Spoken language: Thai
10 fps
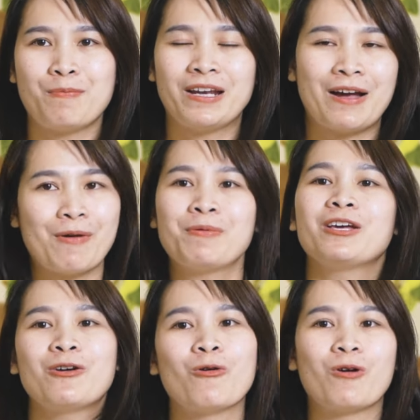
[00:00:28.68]
เป็นคำว่า
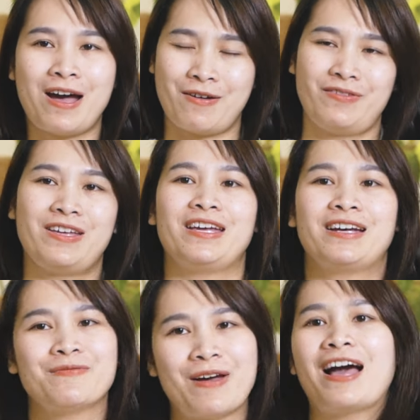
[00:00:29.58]
พิโกคาเฟ่
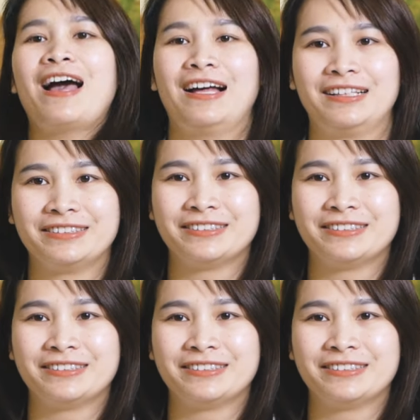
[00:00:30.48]
ขึ้นมาค่ะ